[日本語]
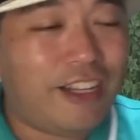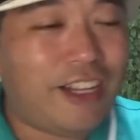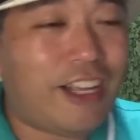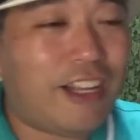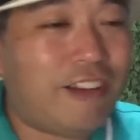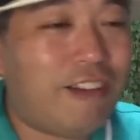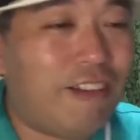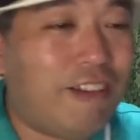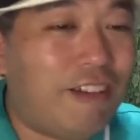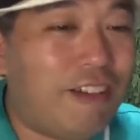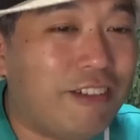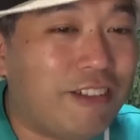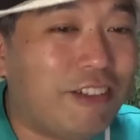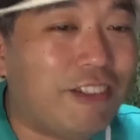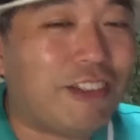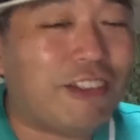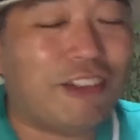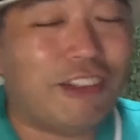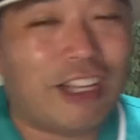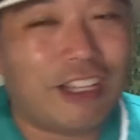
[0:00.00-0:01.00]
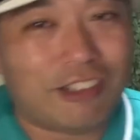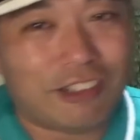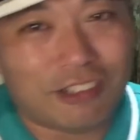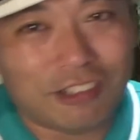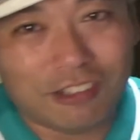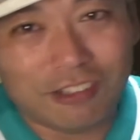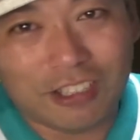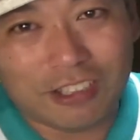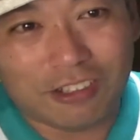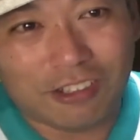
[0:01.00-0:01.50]
ん。で、あの、ちょっとあの、
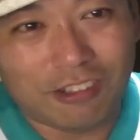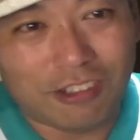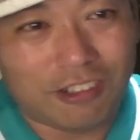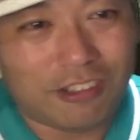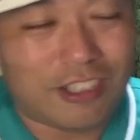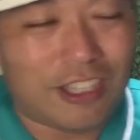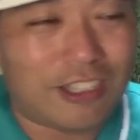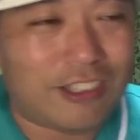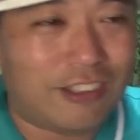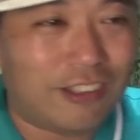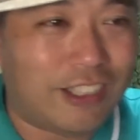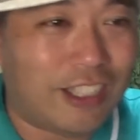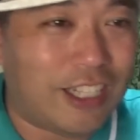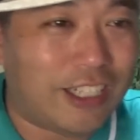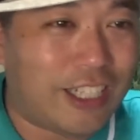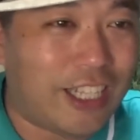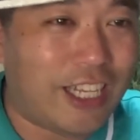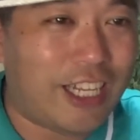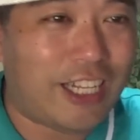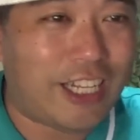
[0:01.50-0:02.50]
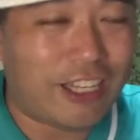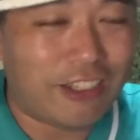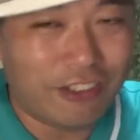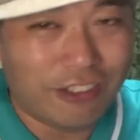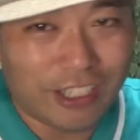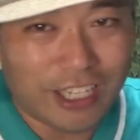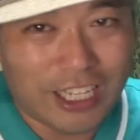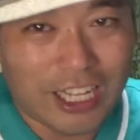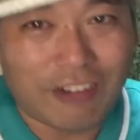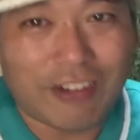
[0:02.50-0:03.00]
その後、りゅうへいくんが照れてる
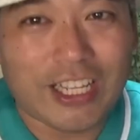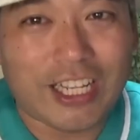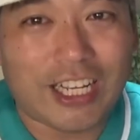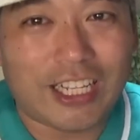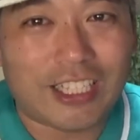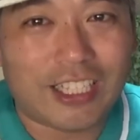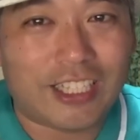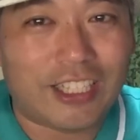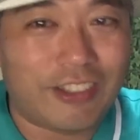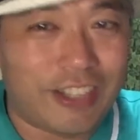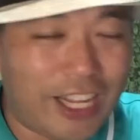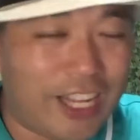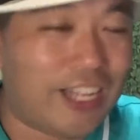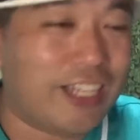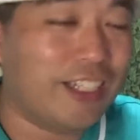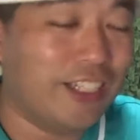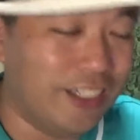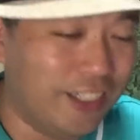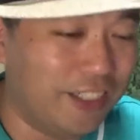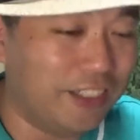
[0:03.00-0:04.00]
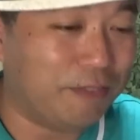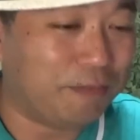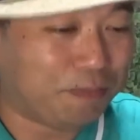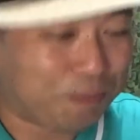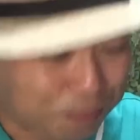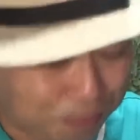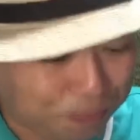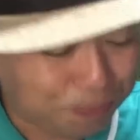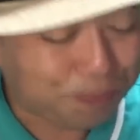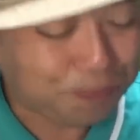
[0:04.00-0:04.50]
のが可愛かったっていうね。うん。っ
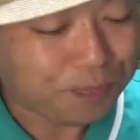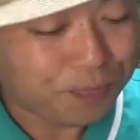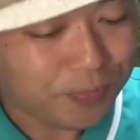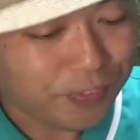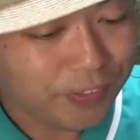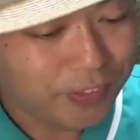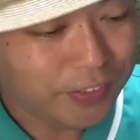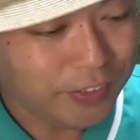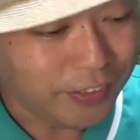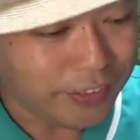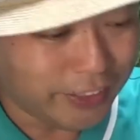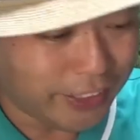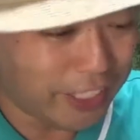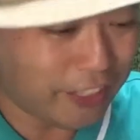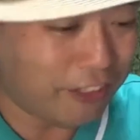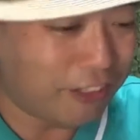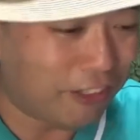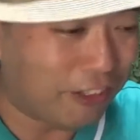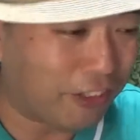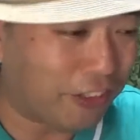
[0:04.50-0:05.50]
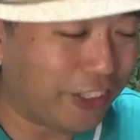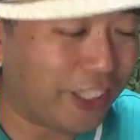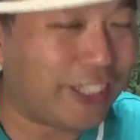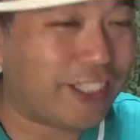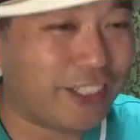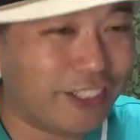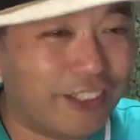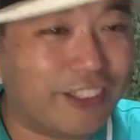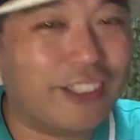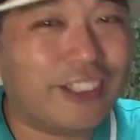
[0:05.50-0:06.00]
ていうことで
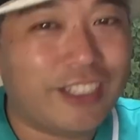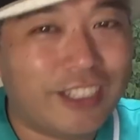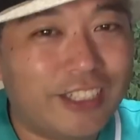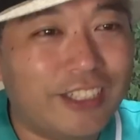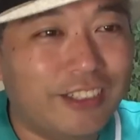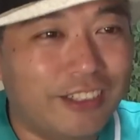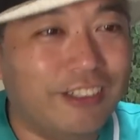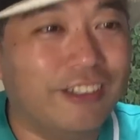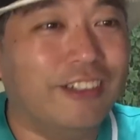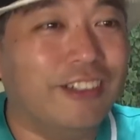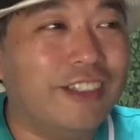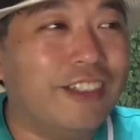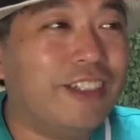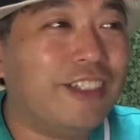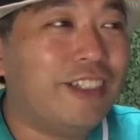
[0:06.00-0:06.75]
すよ。うん。